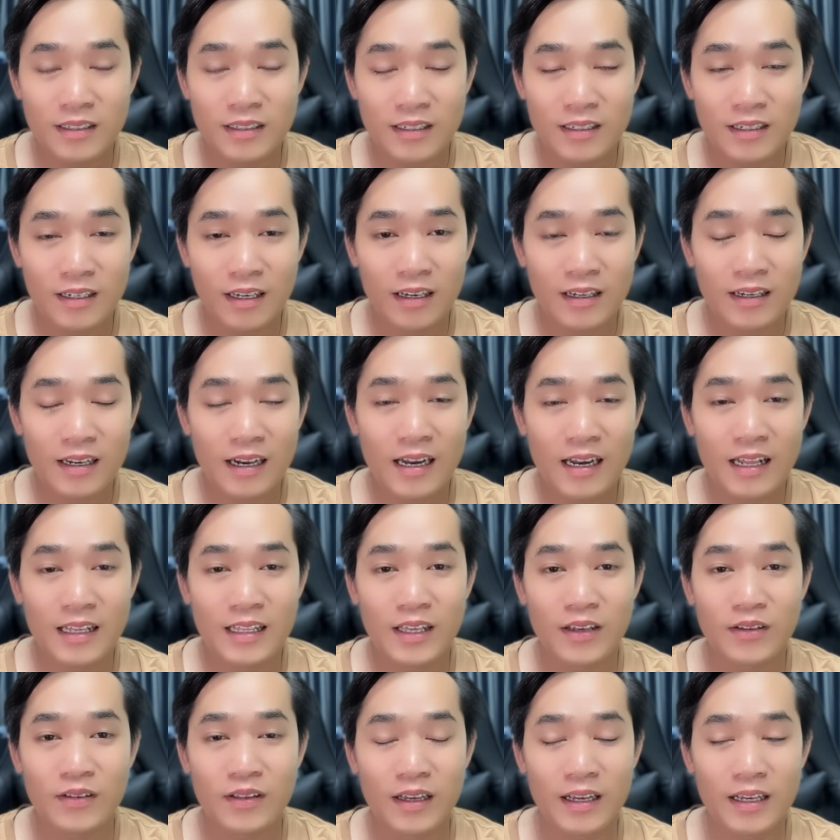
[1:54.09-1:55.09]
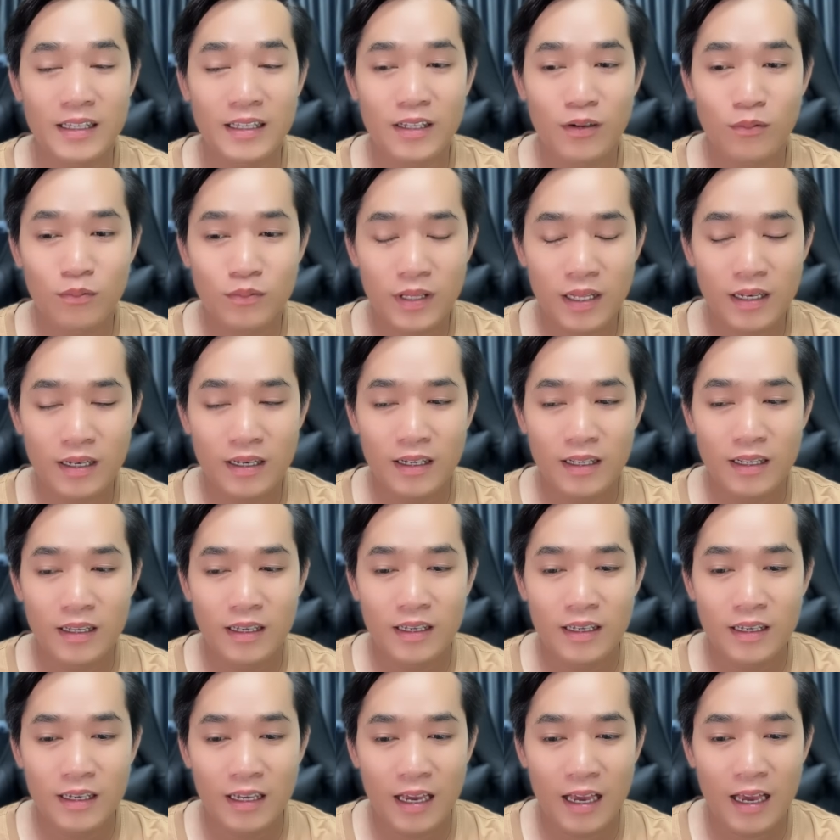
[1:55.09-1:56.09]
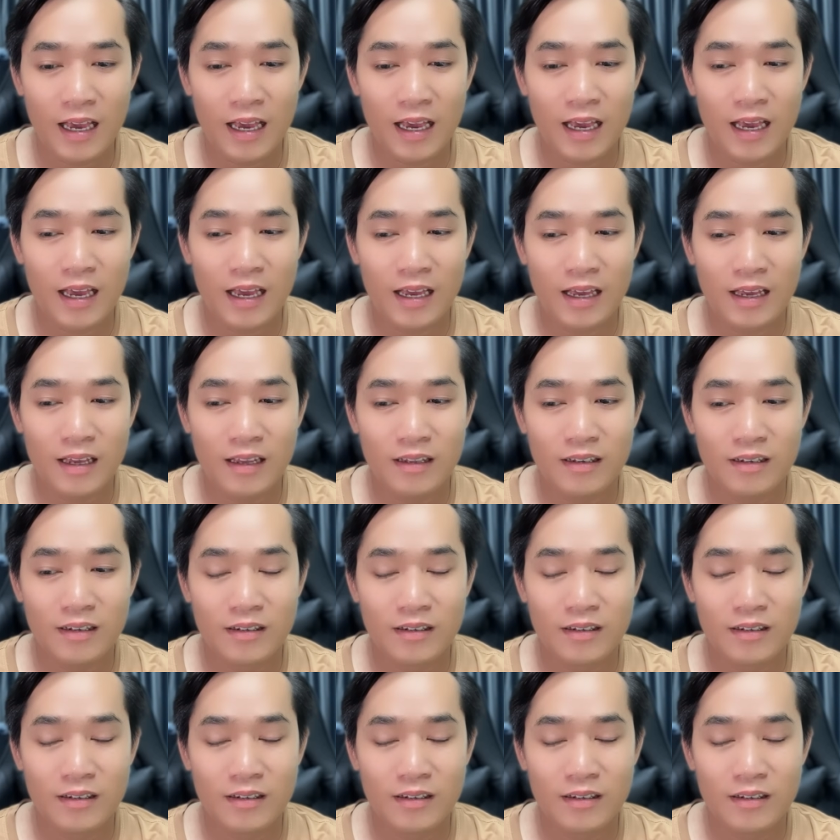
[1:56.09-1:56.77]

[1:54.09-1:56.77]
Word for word: đó rất là nhiều những cái thông tin à,